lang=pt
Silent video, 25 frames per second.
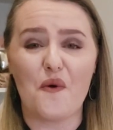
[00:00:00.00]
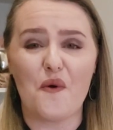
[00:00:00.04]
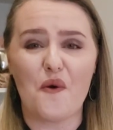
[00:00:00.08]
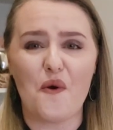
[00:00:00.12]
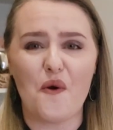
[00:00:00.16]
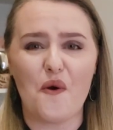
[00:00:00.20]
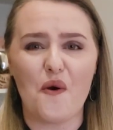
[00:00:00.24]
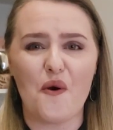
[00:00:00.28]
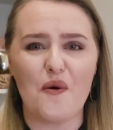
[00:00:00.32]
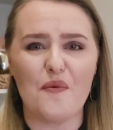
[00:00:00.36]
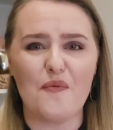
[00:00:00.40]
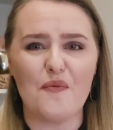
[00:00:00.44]

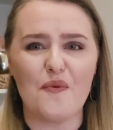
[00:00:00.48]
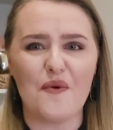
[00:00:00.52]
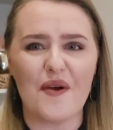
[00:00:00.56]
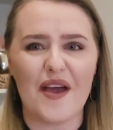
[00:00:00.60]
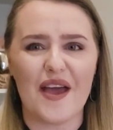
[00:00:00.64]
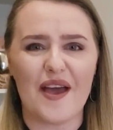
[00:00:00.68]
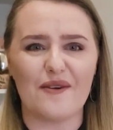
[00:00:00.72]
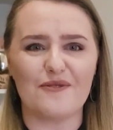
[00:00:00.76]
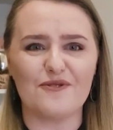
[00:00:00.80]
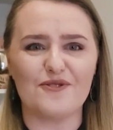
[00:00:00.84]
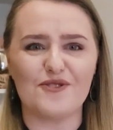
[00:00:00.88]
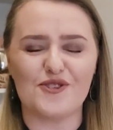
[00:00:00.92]
como
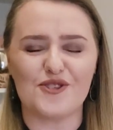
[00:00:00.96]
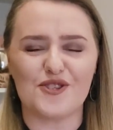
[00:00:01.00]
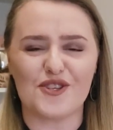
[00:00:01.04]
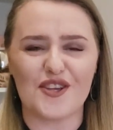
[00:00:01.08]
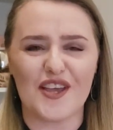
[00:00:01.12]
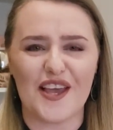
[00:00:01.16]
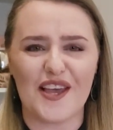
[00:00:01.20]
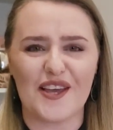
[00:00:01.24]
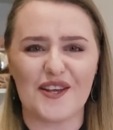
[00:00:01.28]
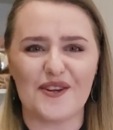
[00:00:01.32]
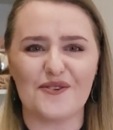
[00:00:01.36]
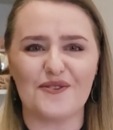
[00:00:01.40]
é o
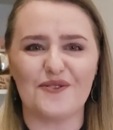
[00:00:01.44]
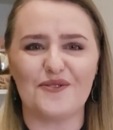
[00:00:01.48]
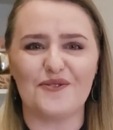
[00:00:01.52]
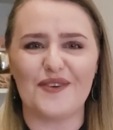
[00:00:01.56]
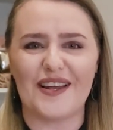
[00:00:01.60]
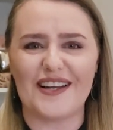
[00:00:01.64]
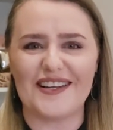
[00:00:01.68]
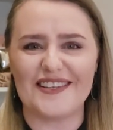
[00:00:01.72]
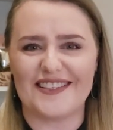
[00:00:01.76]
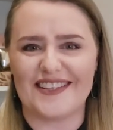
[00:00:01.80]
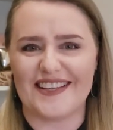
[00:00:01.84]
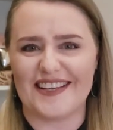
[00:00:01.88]
cheiro
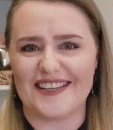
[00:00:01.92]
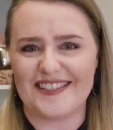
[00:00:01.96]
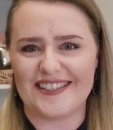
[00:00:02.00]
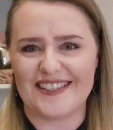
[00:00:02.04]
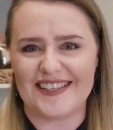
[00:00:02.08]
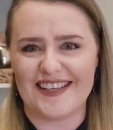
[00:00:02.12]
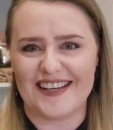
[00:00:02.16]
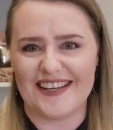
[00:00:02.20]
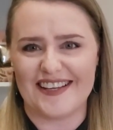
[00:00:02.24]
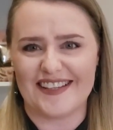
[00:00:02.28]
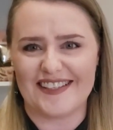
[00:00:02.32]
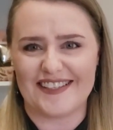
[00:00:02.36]
do Elise
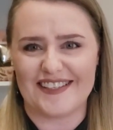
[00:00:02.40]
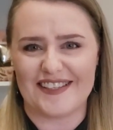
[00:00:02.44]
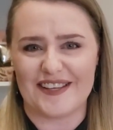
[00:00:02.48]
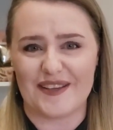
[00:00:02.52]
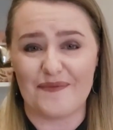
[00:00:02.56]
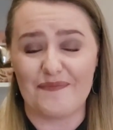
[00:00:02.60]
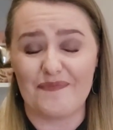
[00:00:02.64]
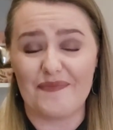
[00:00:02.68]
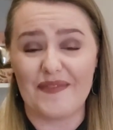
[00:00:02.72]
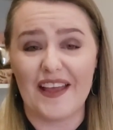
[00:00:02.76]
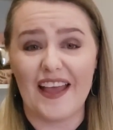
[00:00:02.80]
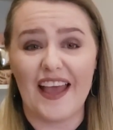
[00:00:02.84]

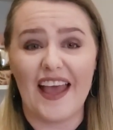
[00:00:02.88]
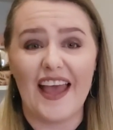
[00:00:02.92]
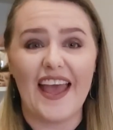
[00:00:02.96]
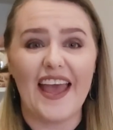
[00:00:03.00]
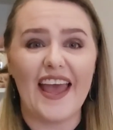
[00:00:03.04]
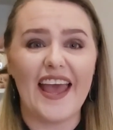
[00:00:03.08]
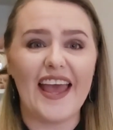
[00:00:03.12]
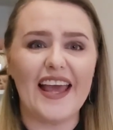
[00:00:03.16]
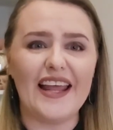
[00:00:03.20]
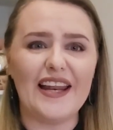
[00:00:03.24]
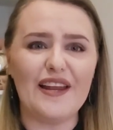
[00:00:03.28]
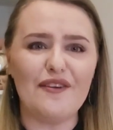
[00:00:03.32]
Suxy?
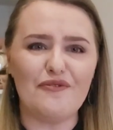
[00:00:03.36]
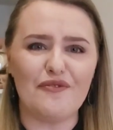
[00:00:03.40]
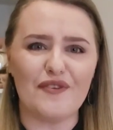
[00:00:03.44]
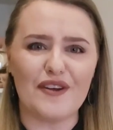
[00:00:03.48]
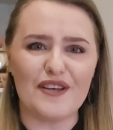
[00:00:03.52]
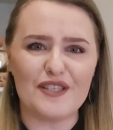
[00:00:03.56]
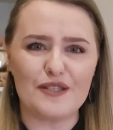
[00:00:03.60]
Ele foi